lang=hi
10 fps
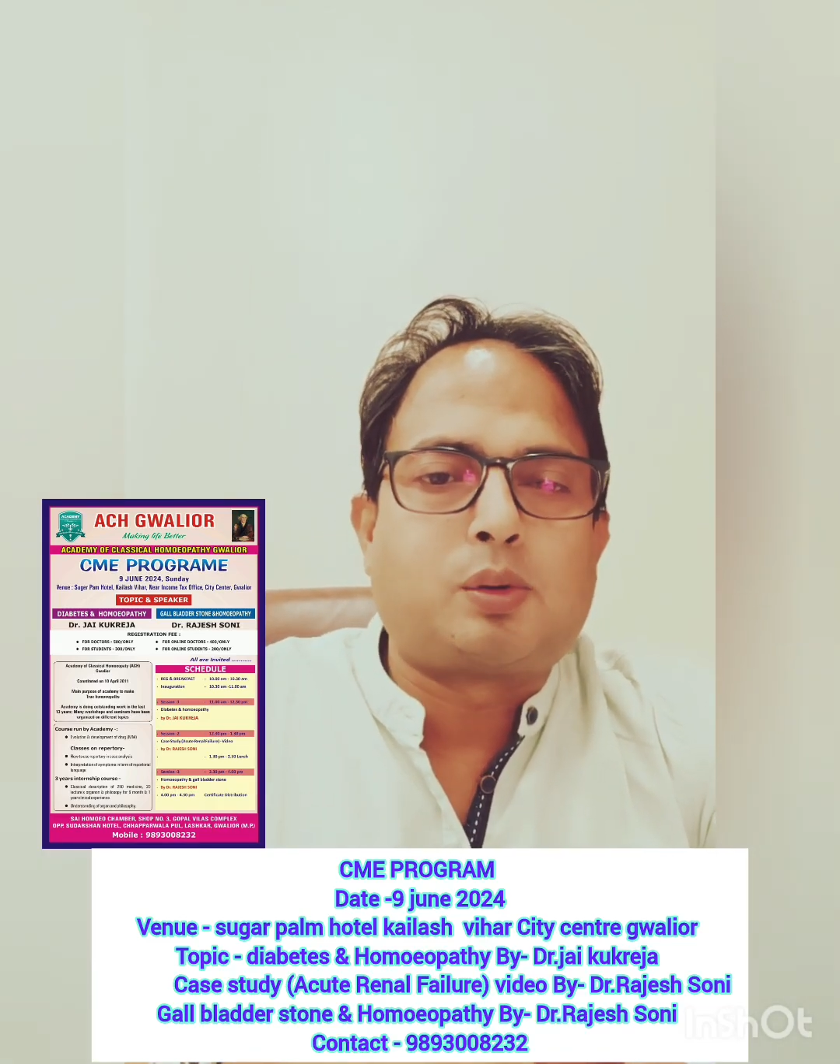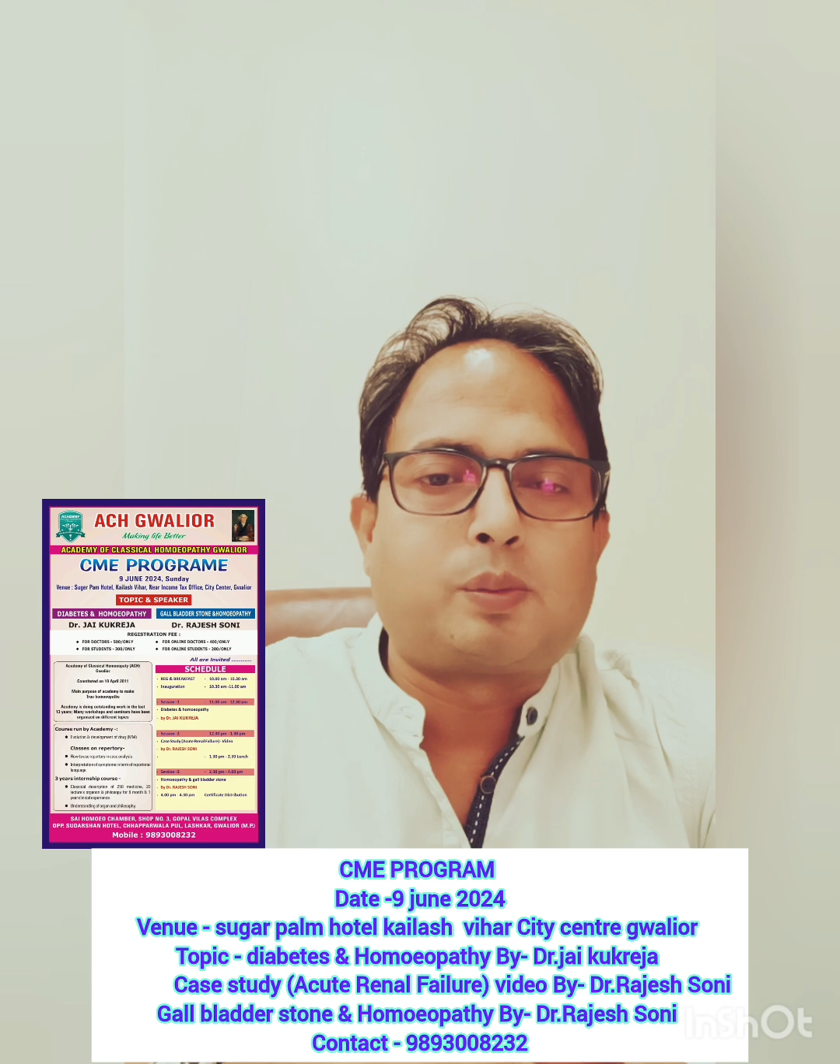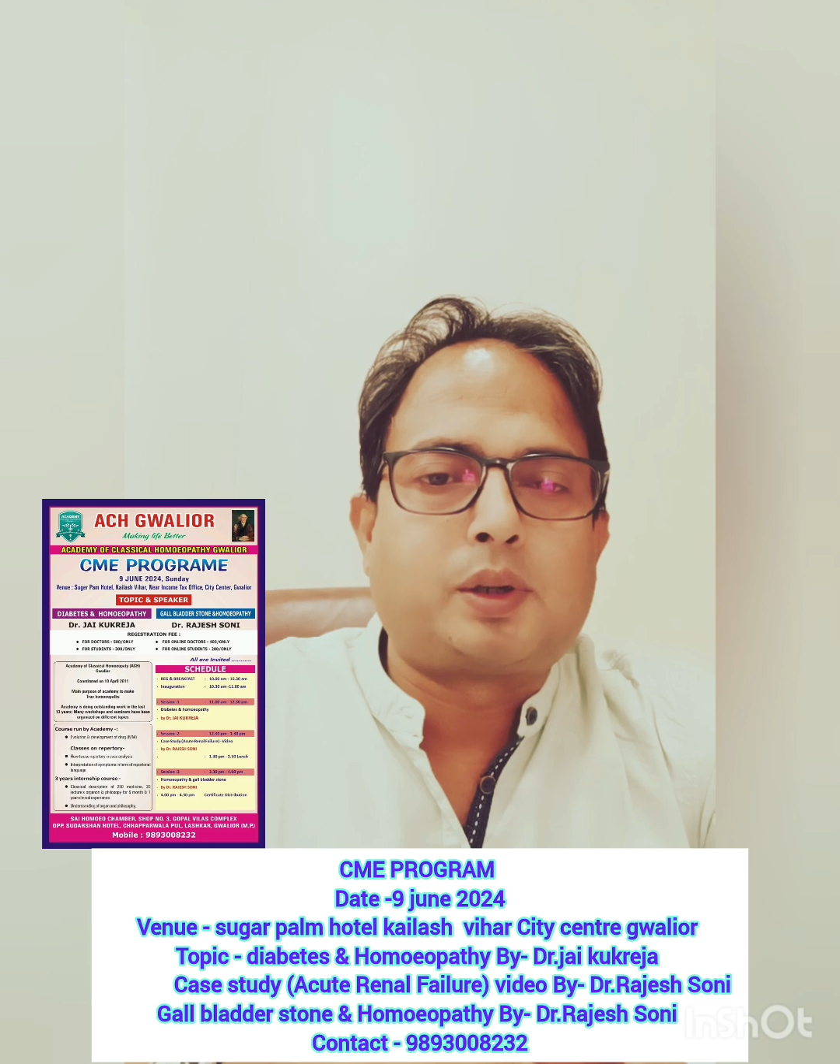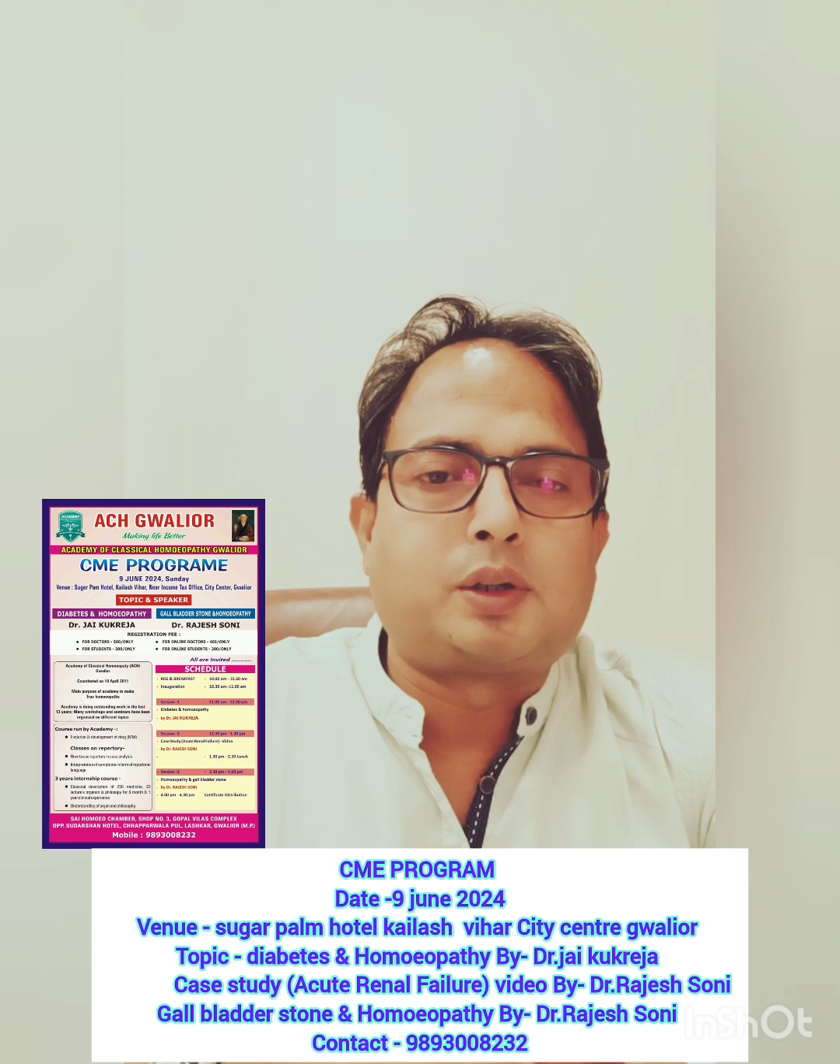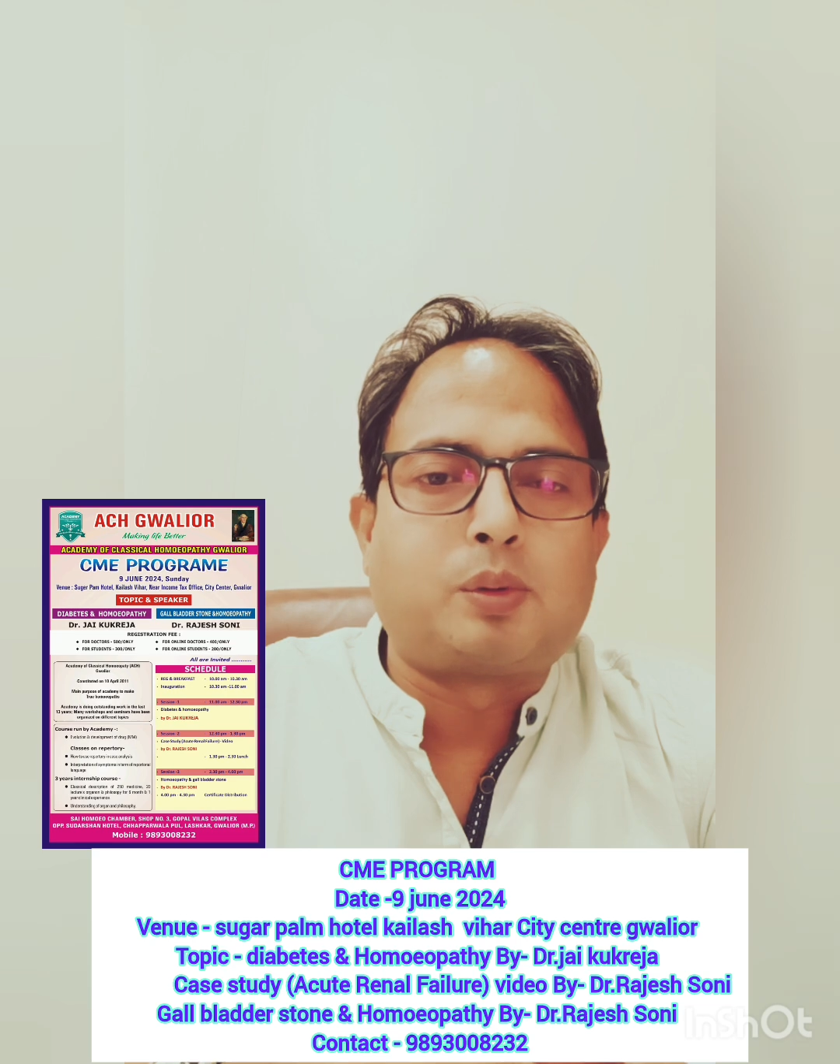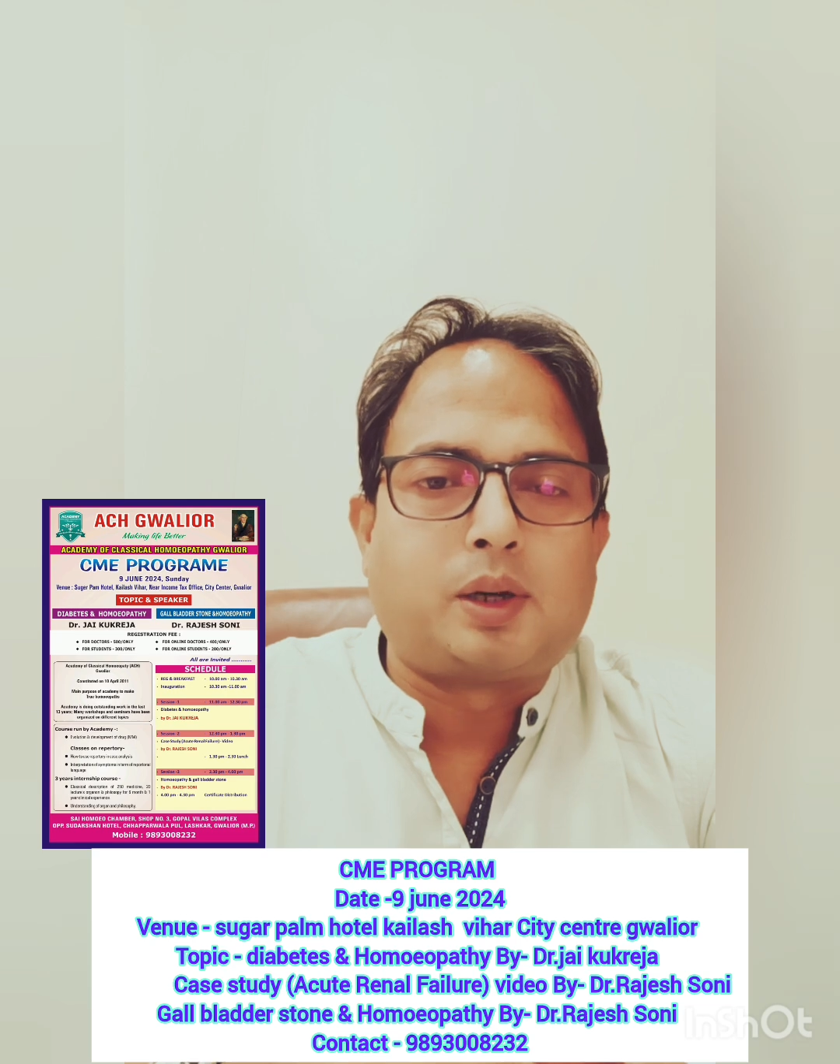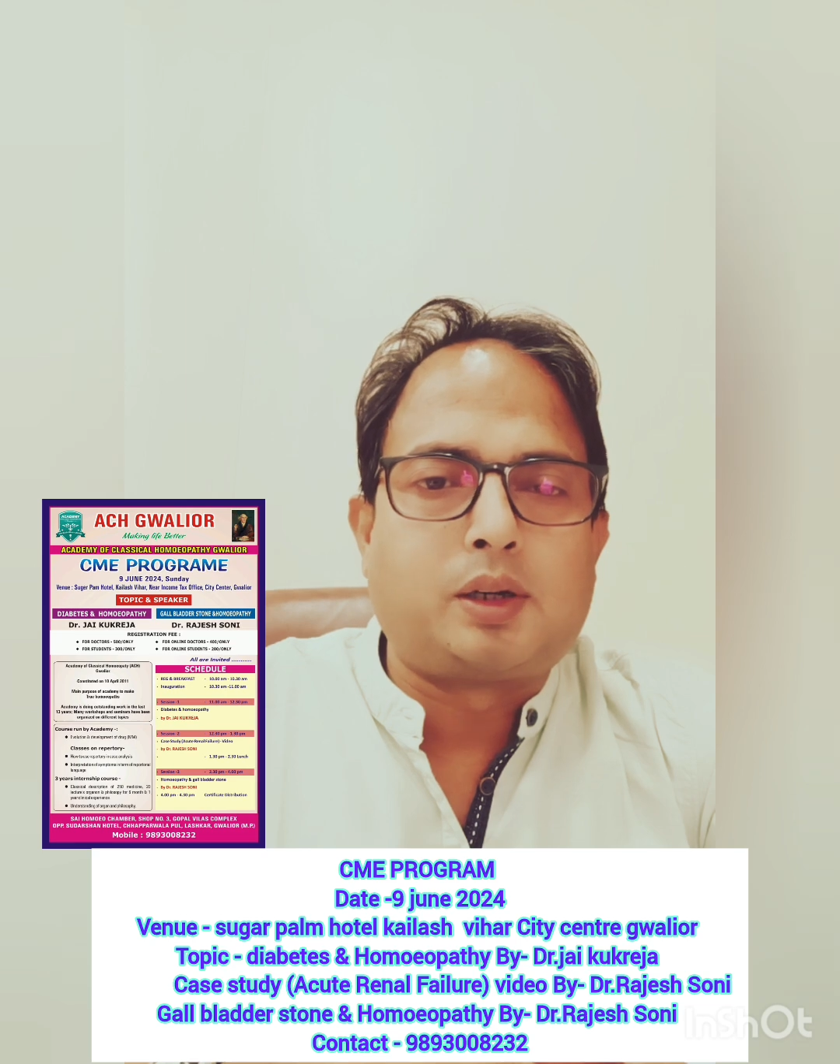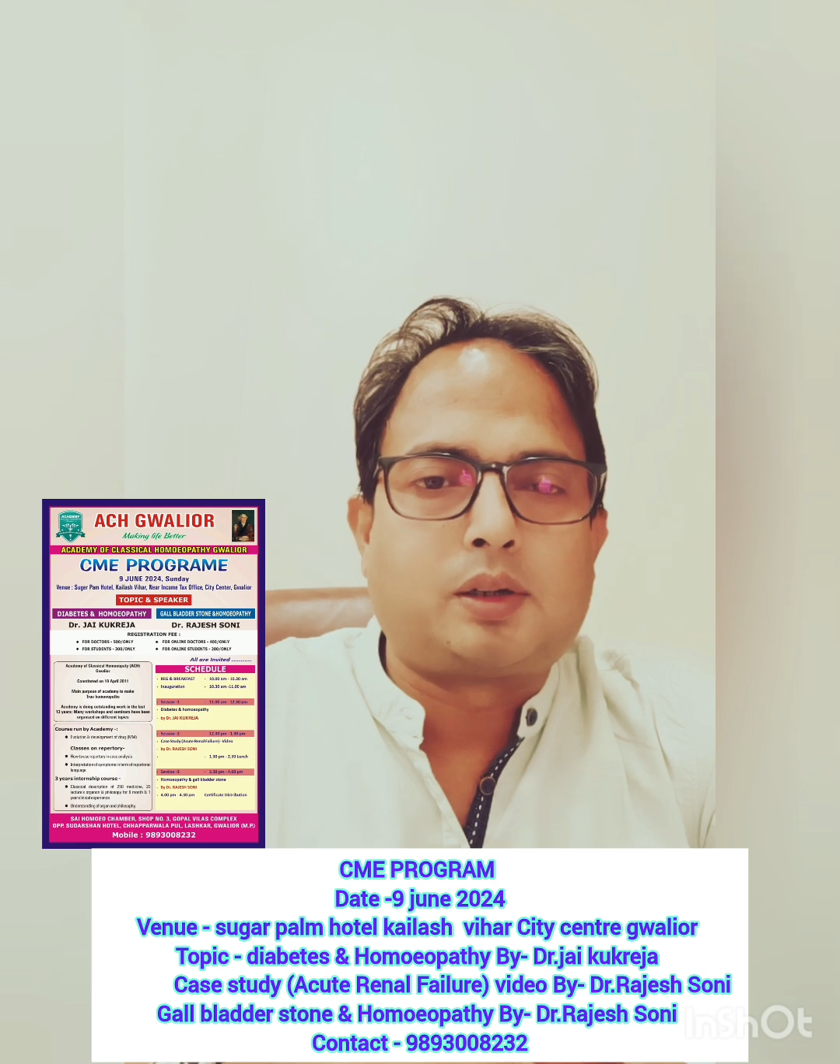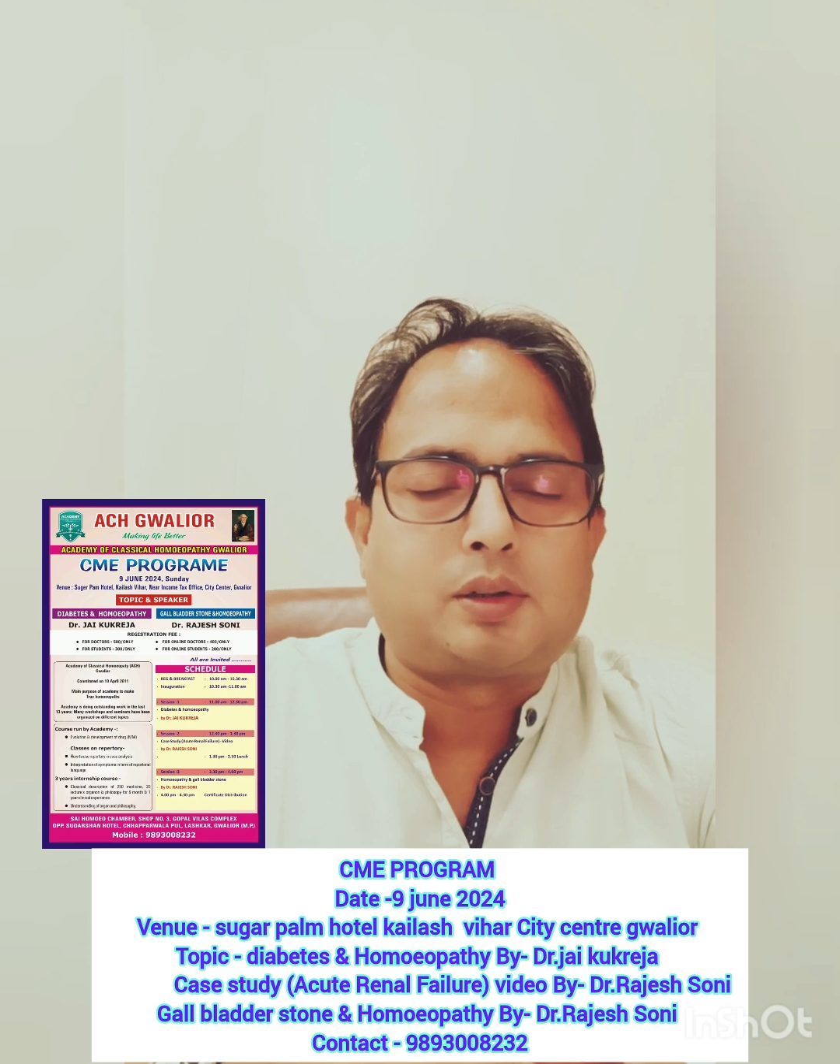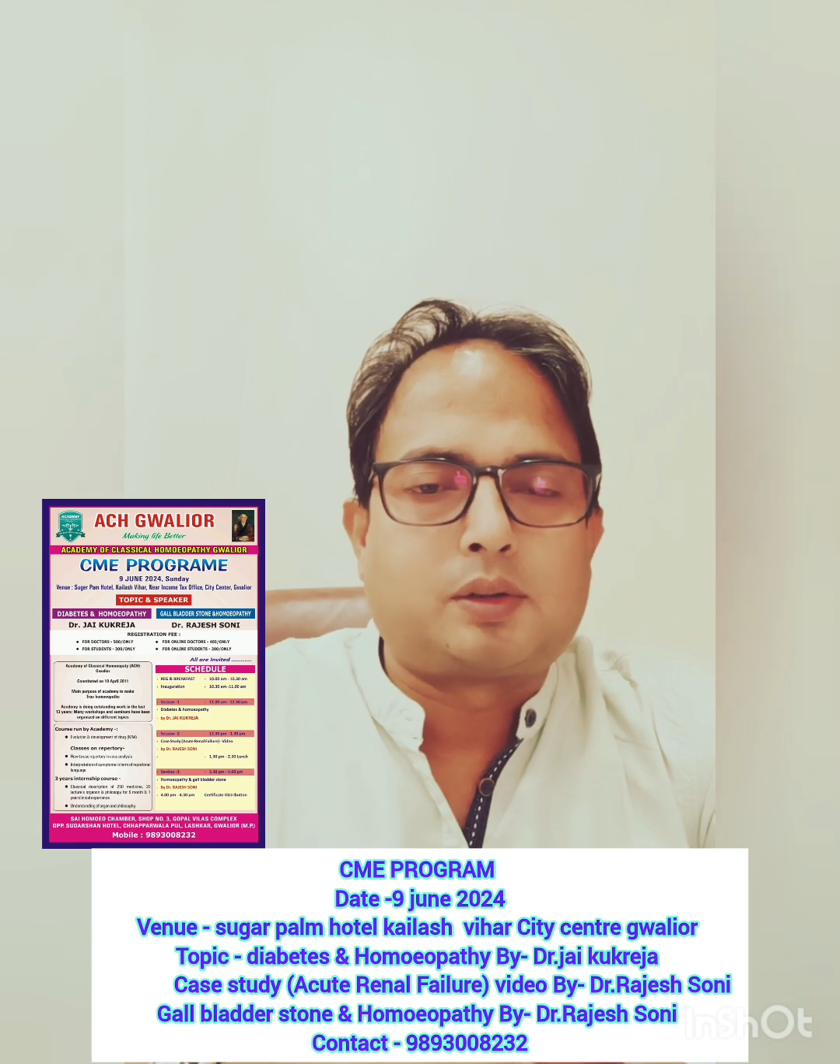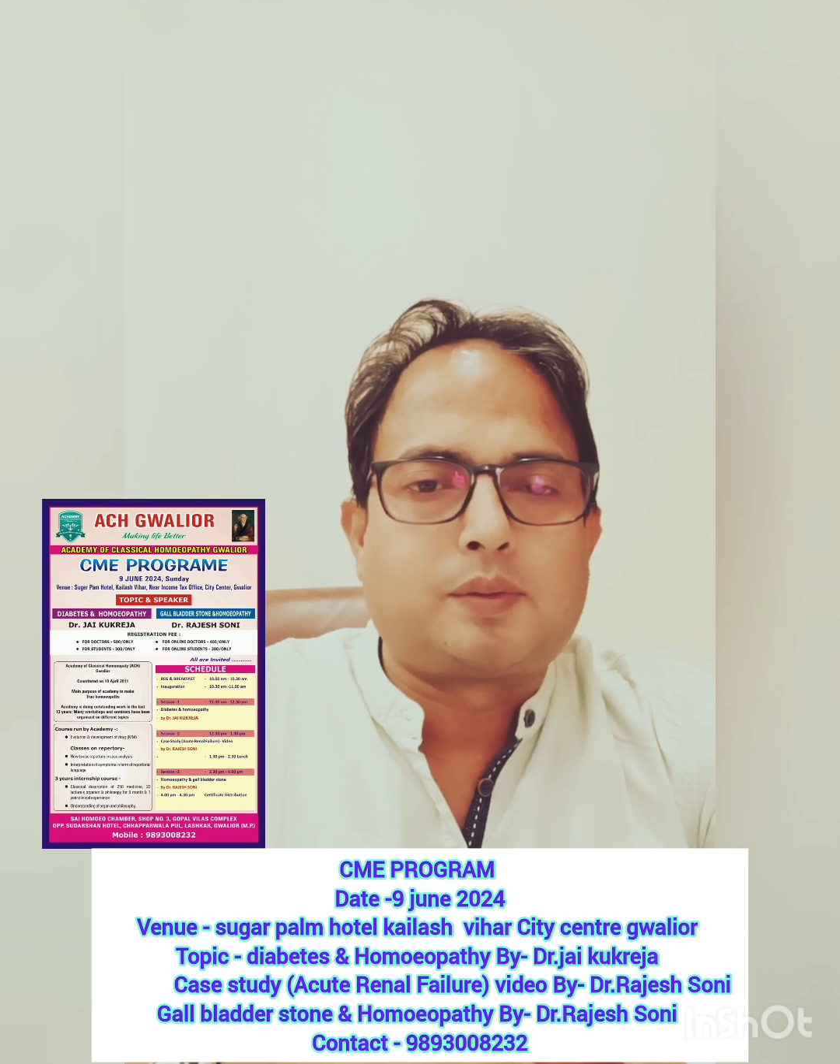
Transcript: होम्योपैथी ग्वालियर